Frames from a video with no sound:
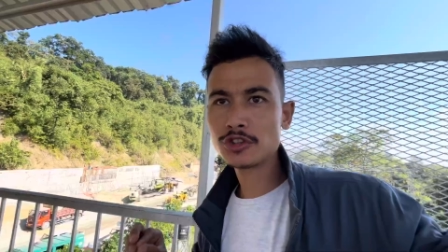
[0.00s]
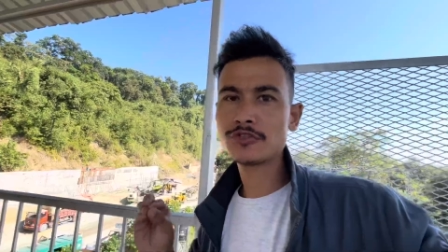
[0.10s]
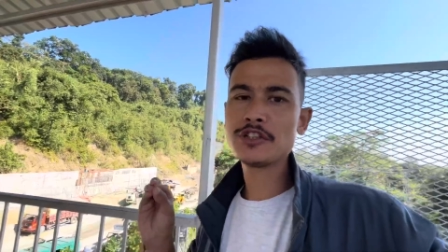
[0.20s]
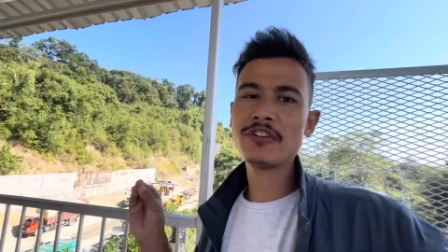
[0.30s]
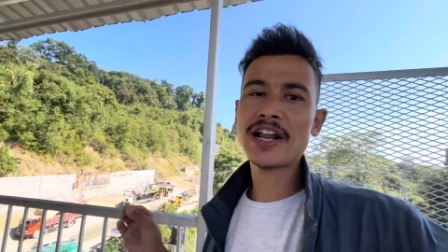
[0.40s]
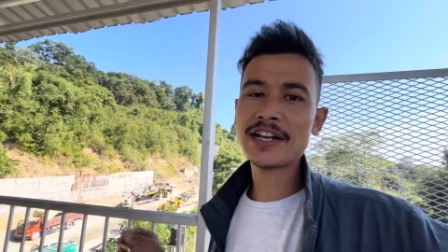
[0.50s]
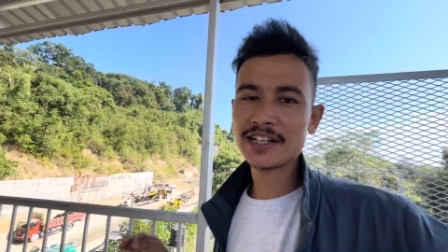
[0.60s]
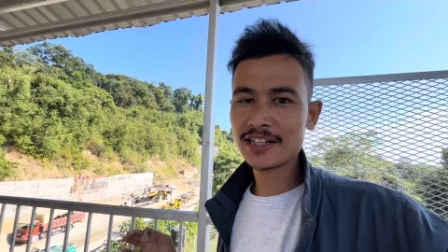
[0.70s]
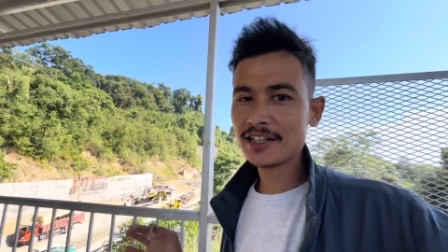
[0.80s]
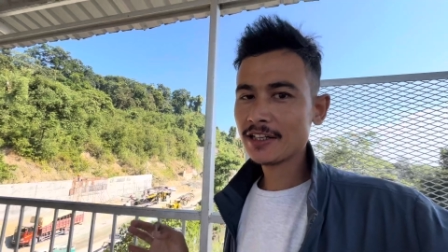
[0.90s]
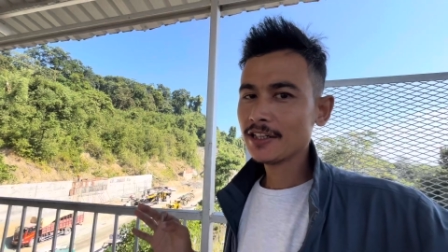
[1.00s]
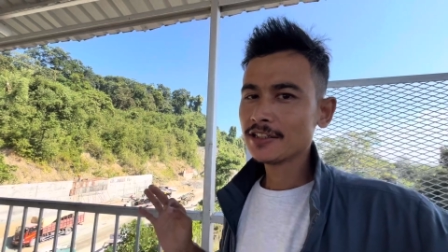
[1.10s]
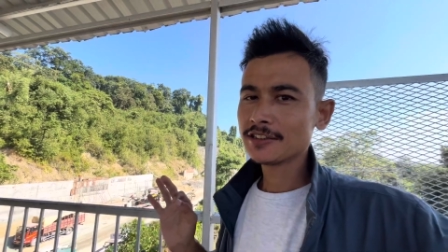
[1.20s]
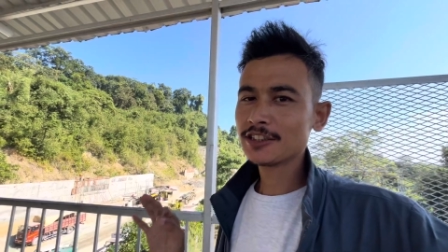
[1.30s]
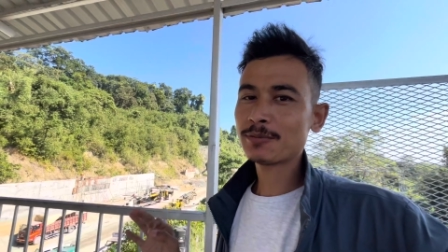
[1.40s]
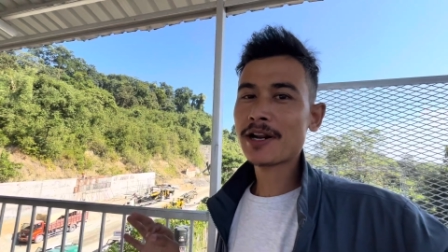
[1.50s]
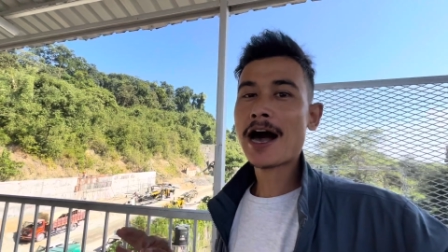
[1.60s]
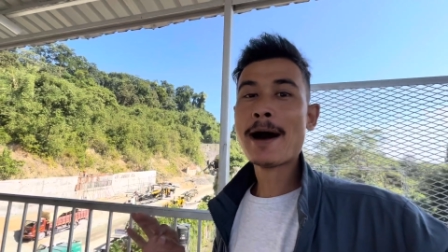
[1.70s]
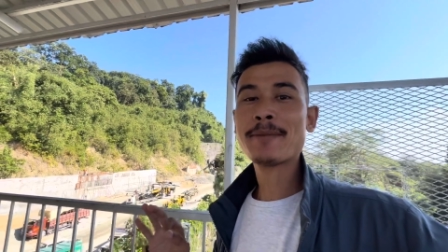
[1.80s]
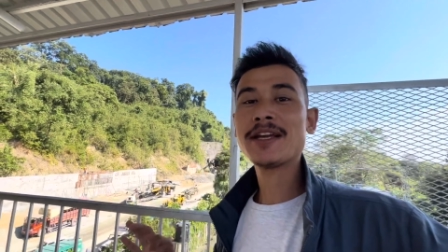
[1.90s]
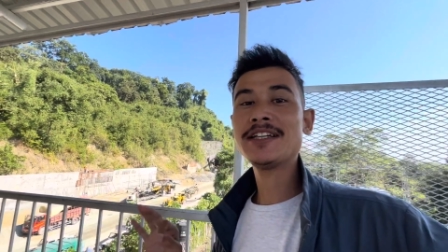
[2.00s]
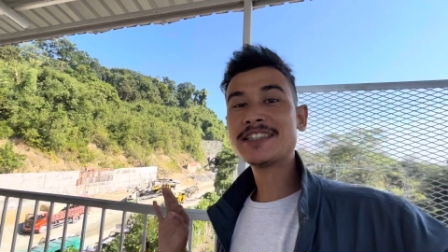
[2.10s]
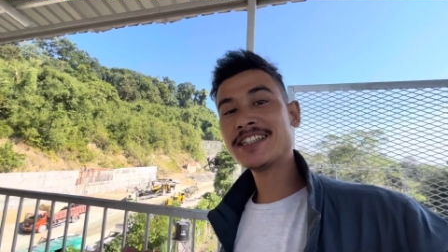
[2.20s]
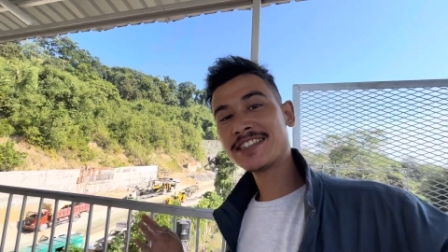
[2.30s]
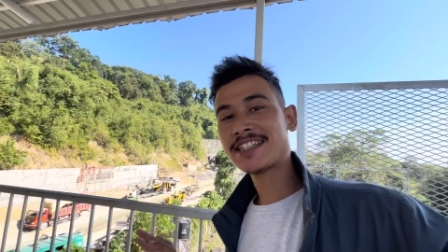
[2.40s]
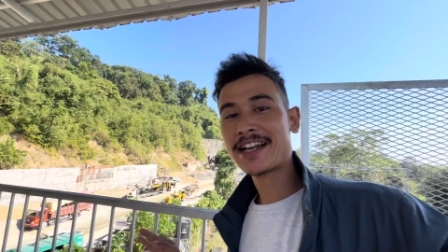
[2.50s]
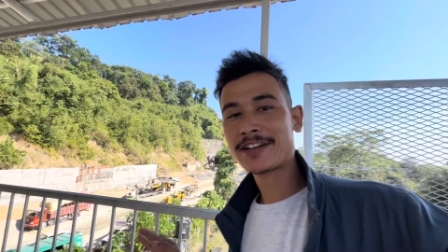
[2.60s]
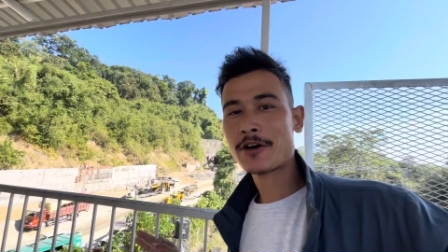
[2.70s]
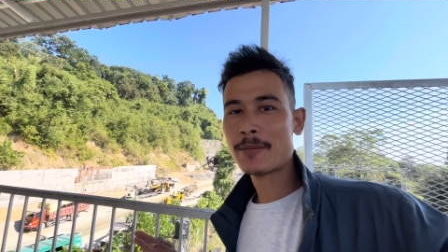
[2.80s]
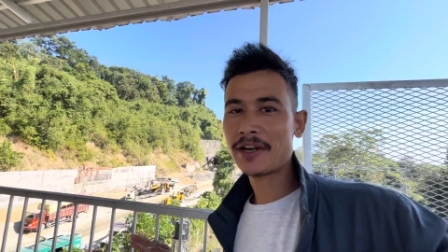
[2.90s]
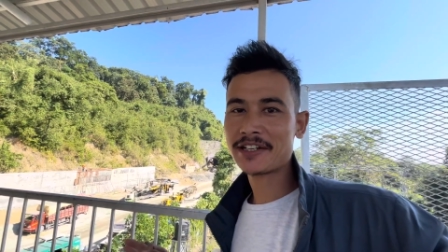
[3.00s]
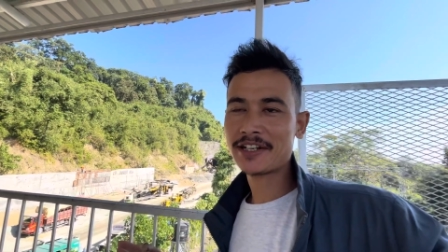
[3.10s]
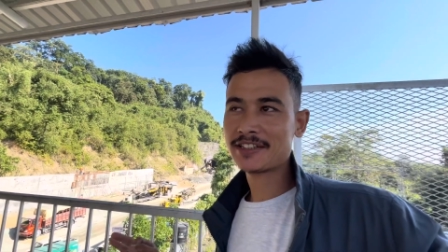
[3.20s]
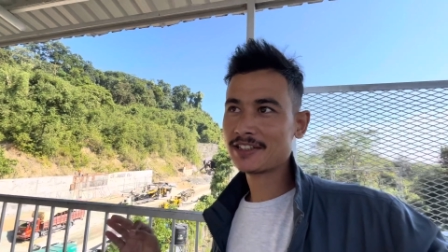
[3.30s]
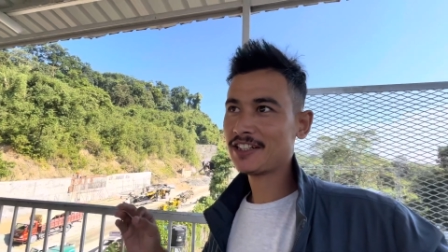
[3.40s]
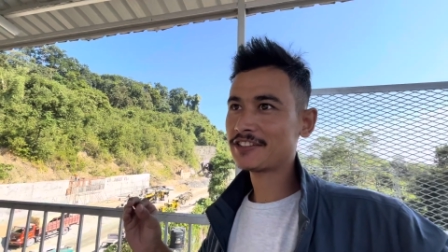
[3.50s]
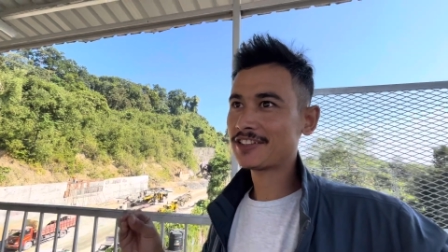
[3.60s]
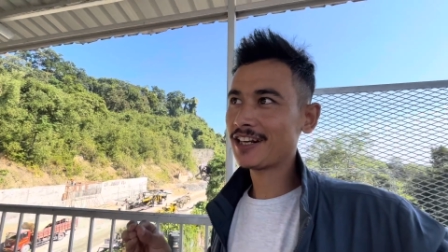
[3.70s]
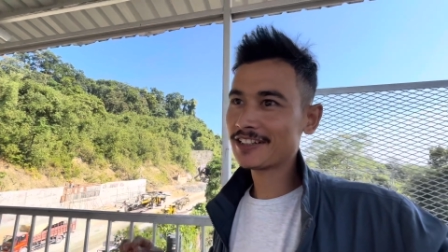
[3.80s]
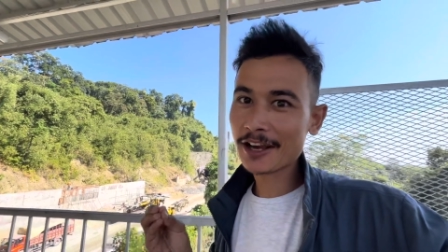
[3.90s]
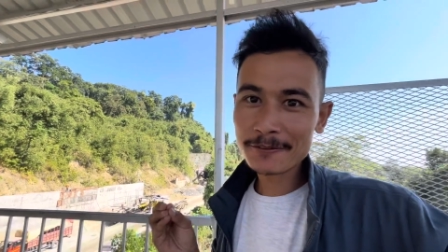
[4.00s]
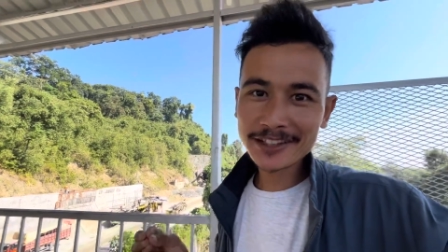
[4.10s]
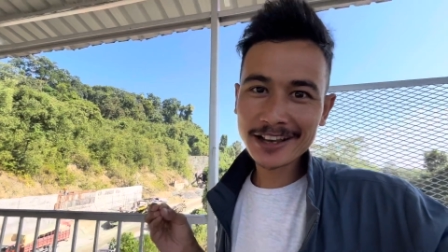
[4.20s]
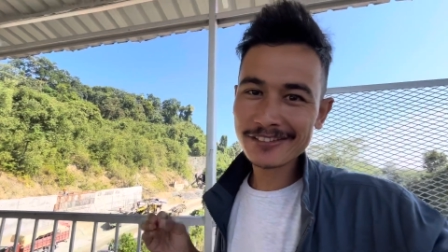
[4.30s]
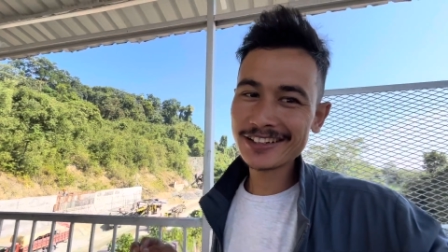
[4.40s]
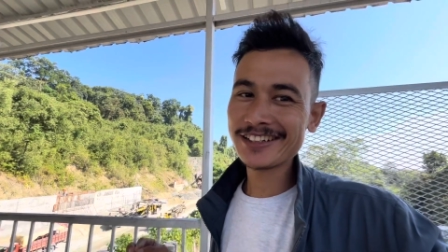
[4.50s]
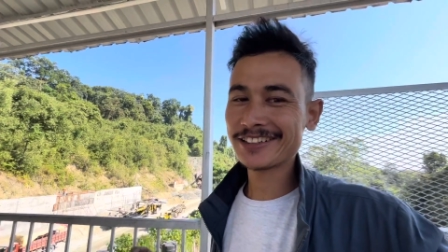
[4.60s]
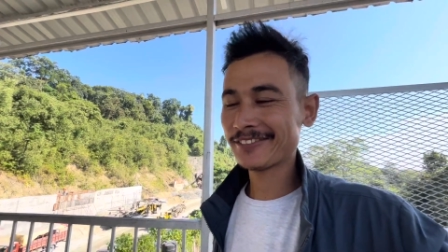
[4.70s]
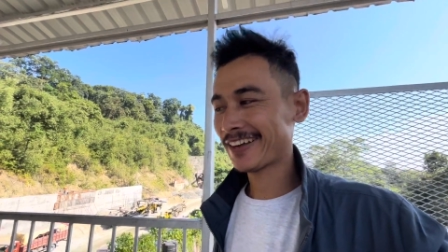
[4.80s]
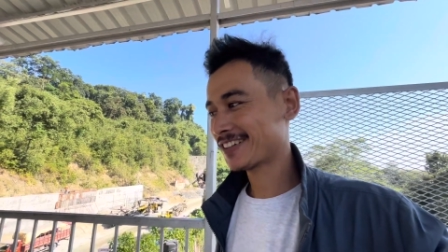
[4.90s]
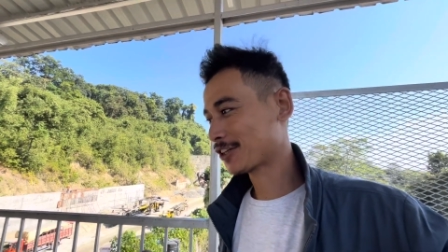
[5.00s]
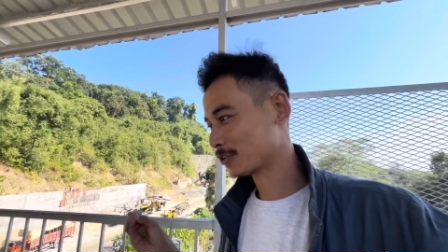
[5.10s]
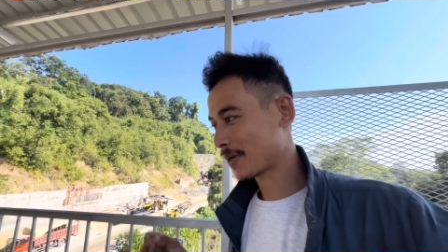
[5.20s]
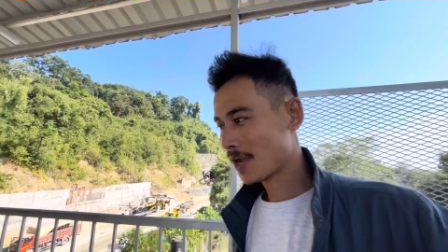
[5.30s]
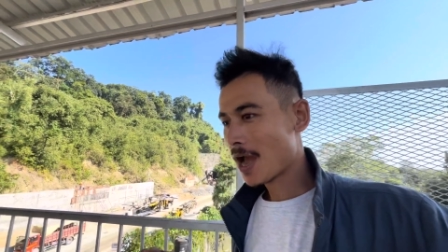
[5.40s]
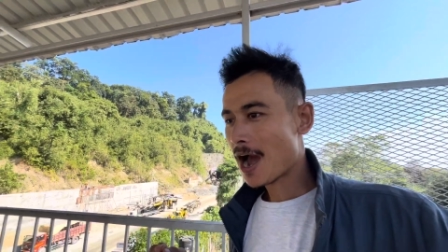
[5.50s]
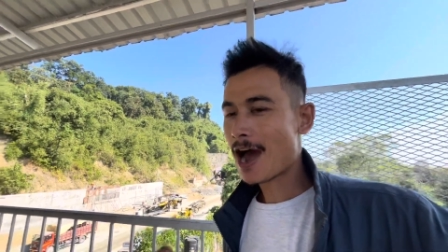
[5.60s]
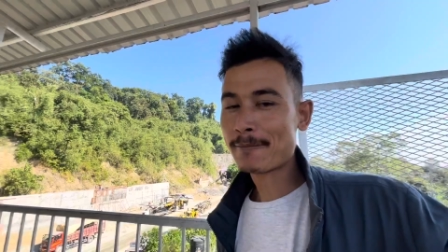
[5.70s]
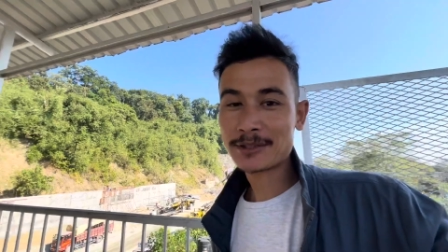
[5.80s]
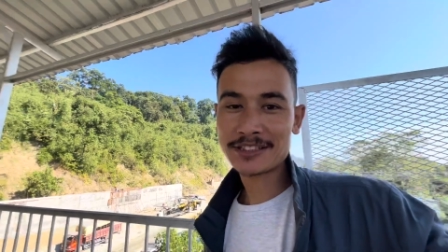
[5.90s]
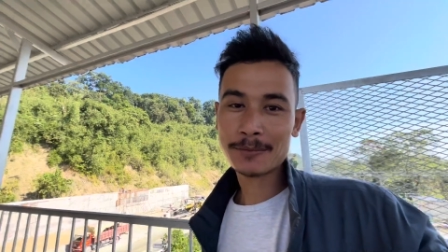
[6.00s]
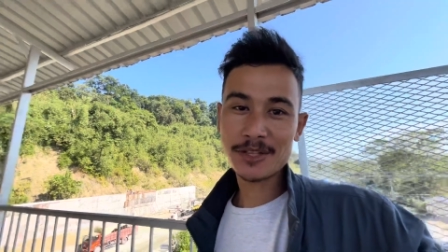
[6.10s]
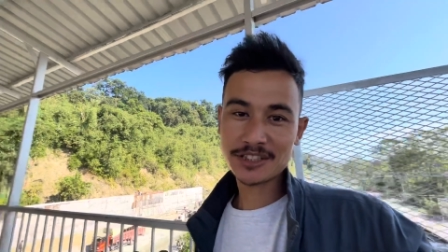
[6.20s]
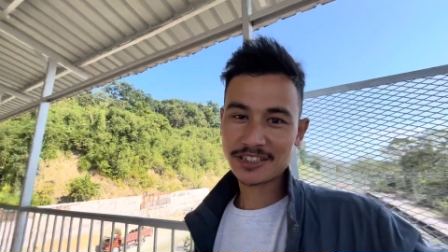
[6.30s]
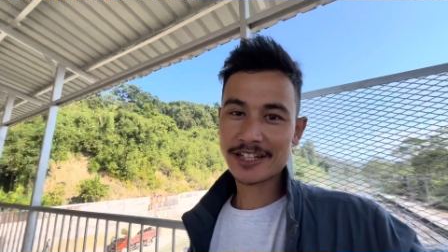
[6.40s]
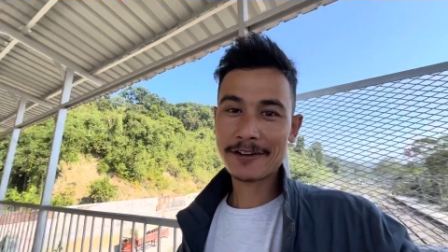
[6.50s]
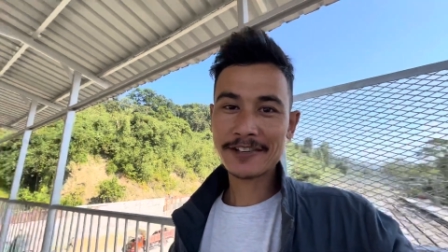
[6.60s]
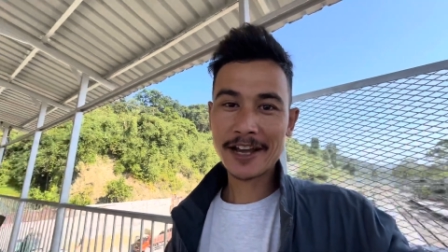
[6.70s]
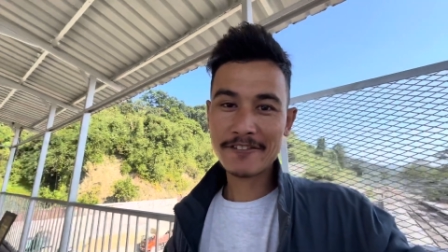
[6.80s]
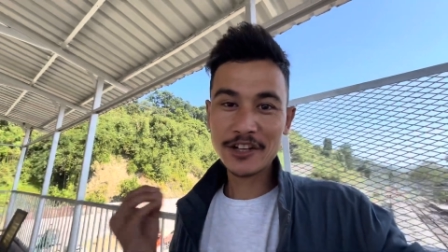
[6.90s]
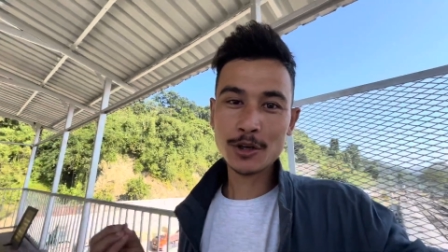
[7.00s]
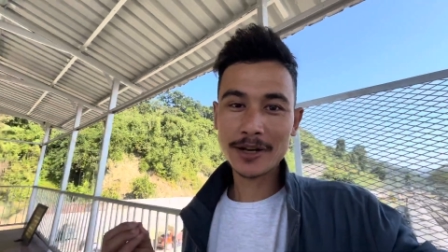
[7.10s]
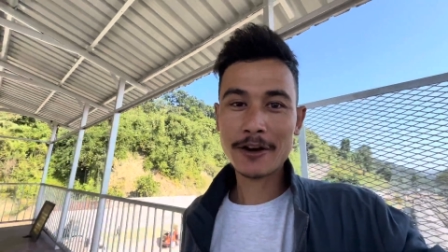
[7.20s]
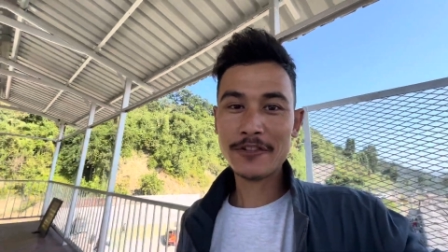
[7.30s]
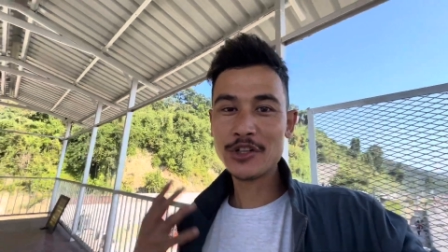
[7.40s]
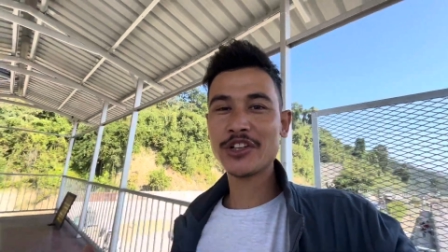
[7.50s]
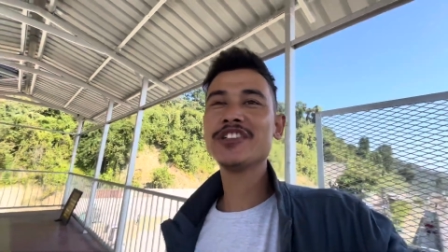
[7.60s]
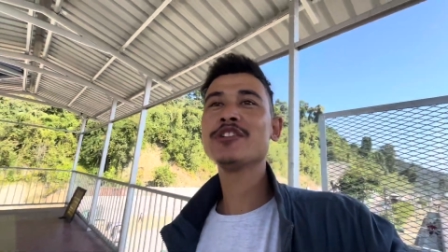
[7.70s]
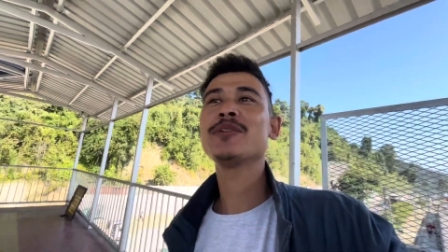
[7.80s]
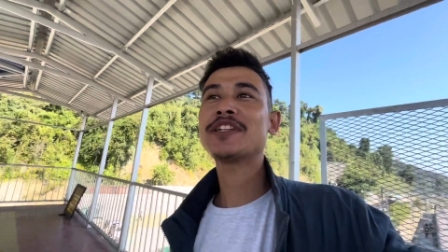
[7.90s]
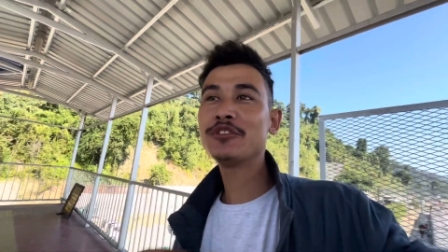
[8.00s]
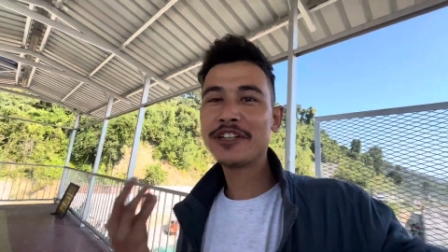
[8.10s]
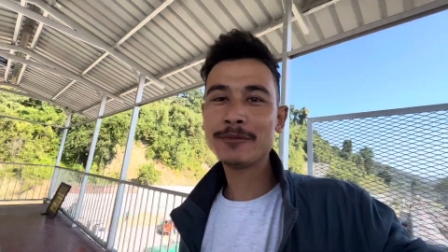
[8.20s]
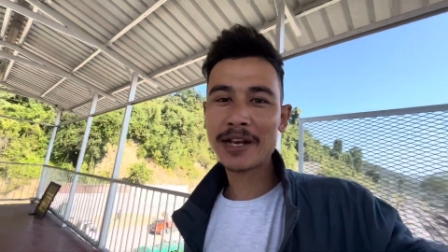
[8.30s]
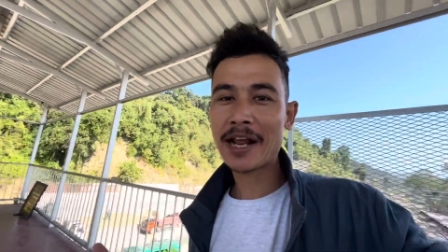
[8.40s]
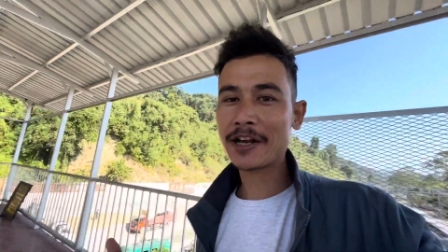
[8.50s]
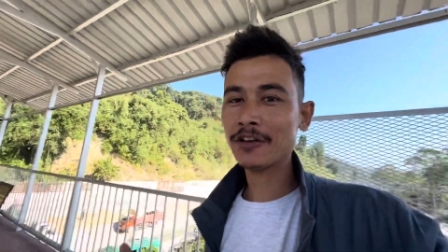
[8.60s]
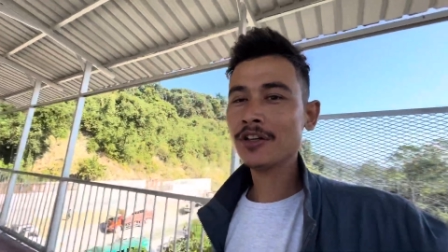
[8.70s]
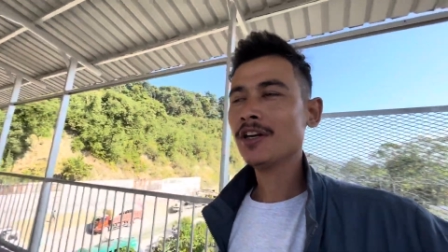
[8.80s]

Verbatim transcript: वीडियो बनाने के लिए जिस पर आपने इतने सारे कमेंट किए थे लिटरली धमकियाँ मिल रही थी मेरे सरोज भाई आपका चैनल मैंने सब्सक्राइब किया है वीडियो बनाओ वीडियो क्यों क्यों नहीं बना रहे हो